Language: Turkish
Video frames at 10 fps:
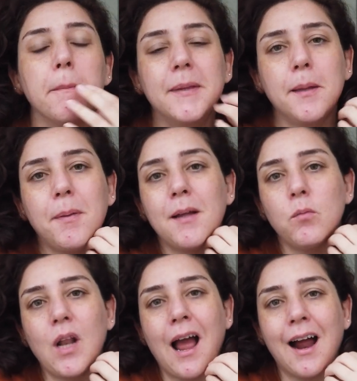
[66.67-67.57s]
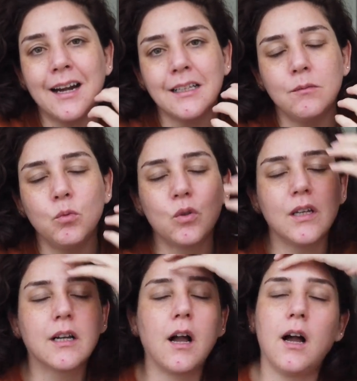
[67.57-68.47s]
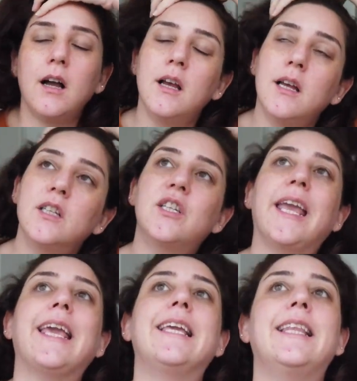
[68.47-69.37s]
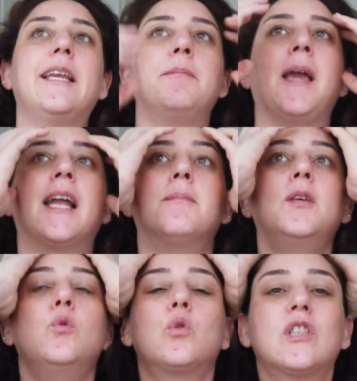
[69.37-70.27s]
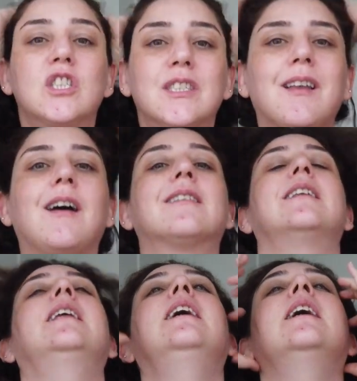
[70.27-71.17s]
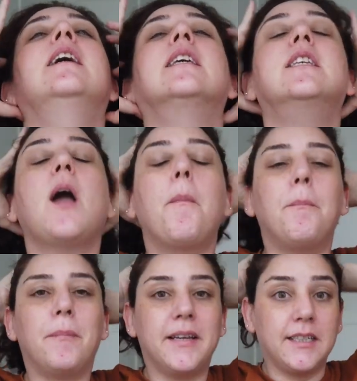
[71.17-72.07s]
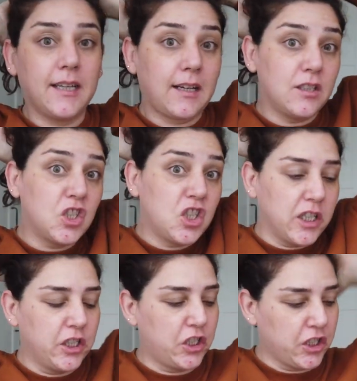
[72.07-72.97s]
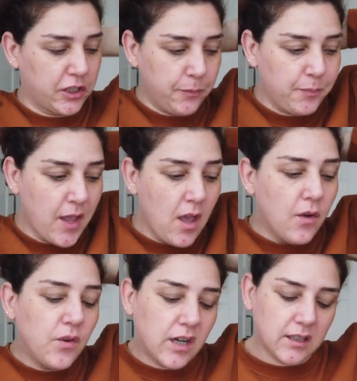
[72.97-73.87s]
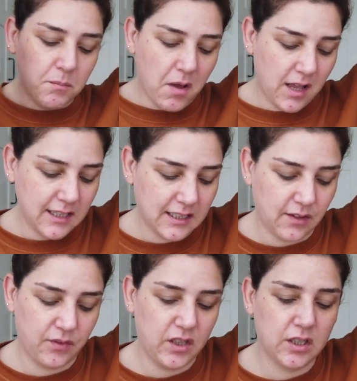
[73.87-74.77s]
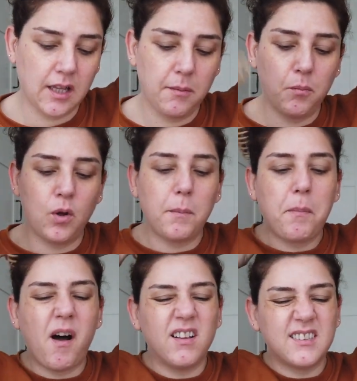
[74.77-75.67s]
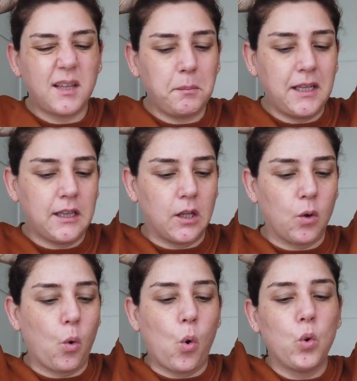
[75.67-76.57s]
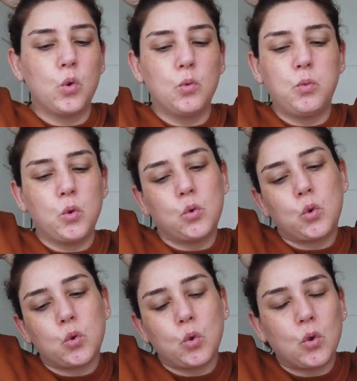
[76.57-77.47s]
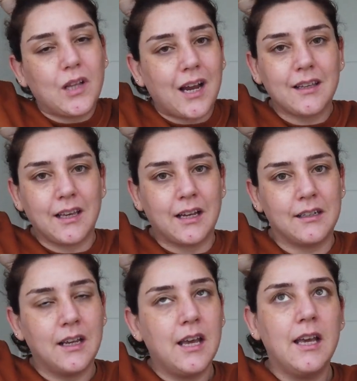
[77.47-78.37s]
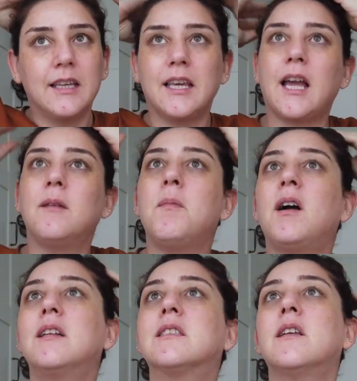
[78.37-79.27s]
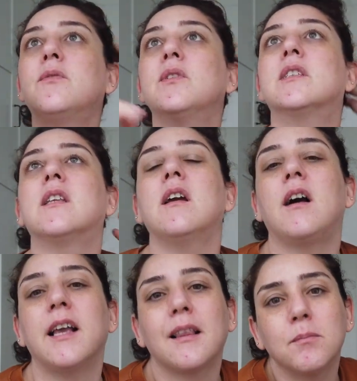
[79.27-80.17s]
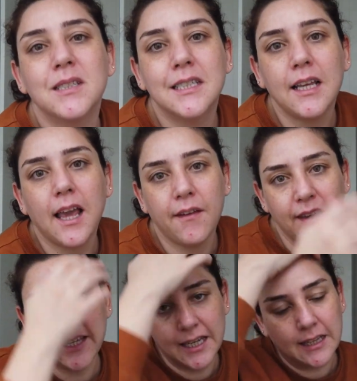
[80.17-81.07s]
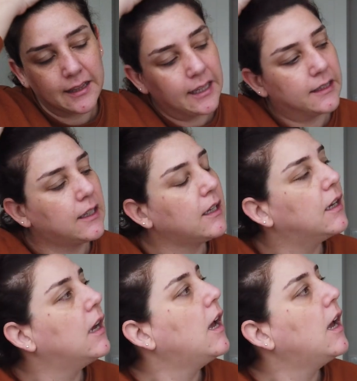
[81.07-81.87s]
Bir de ben böyle her yıl mutlaka şeye giderim yani bir yurt dışı tatili yapmaya çalışırım. Fakat maalesef işte böyle pandemiydi, oydu buydu şuydu derken yani maalesef işte hayat bizi eve kilitledi.